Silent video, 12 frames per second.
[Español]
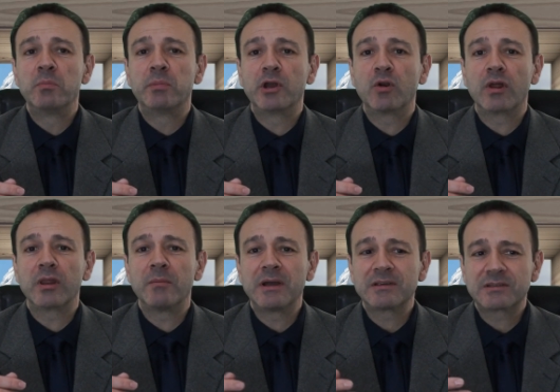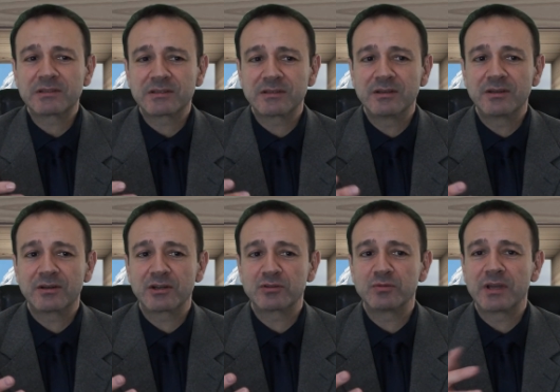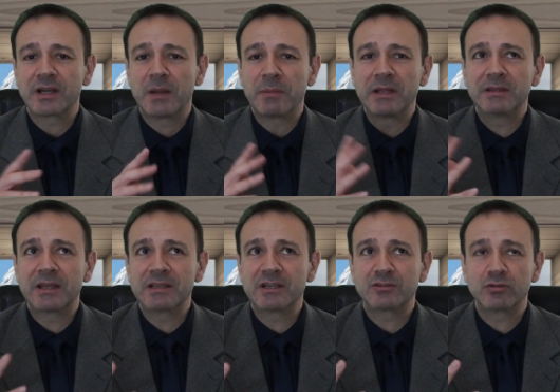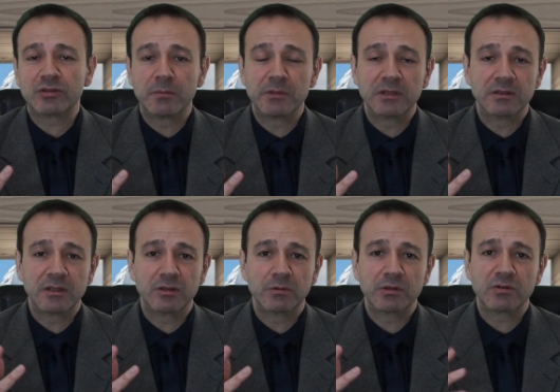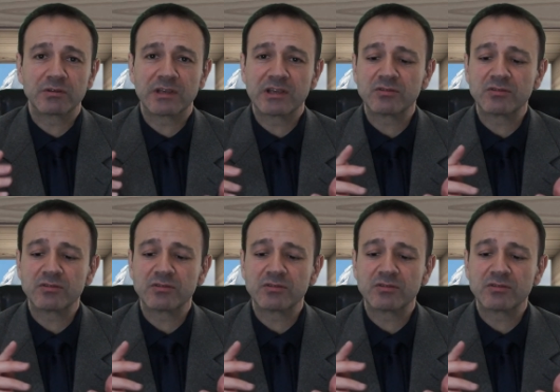pero además eh, resulta que la pantalla es totalmente novedosa.